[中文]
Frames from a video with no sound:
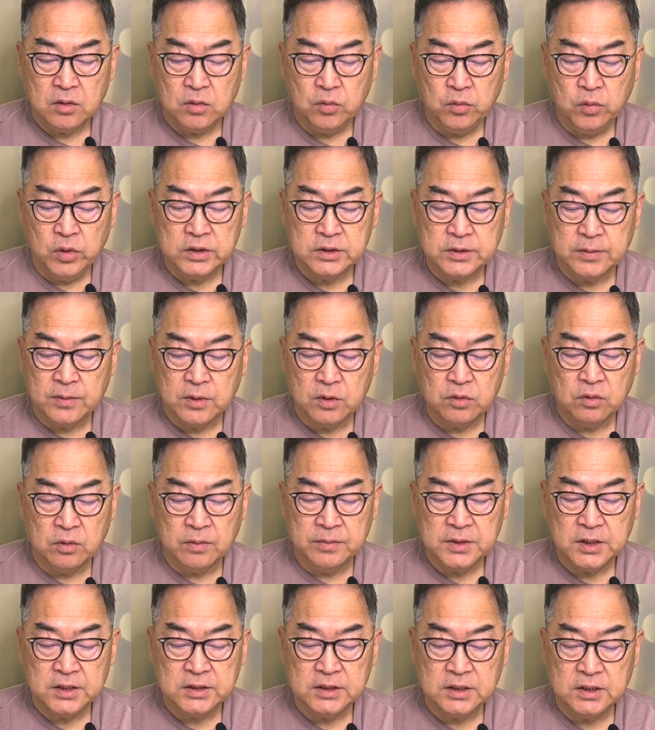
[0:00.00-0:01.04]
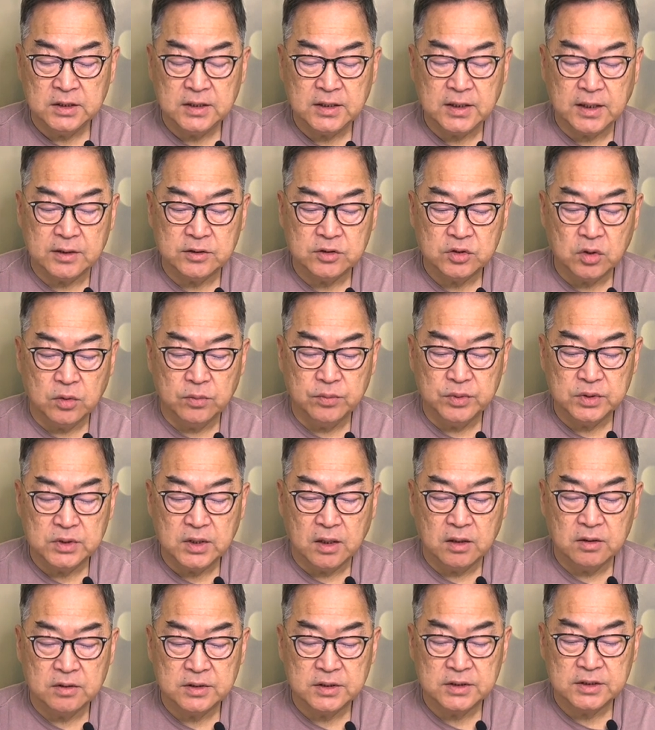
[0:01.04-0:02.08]
为什么我们的心感受不
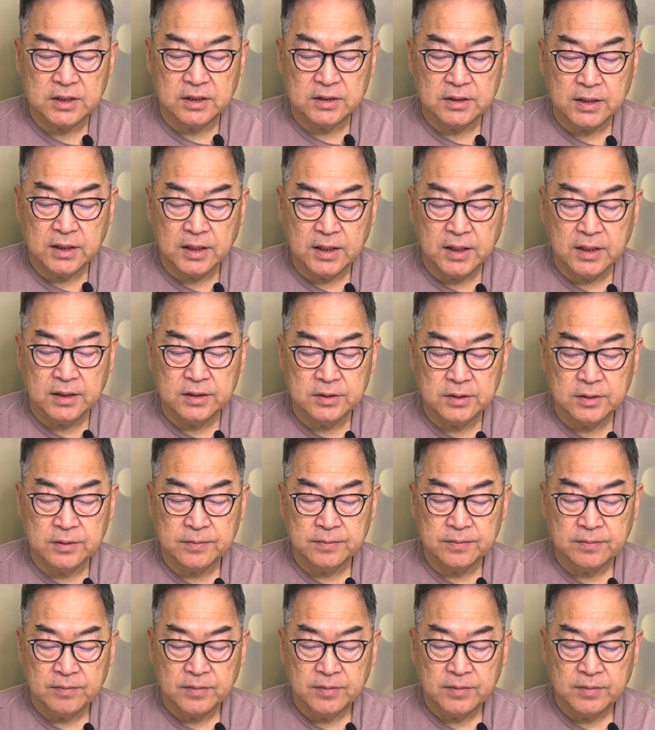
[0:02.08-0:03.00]
到神的爱呢？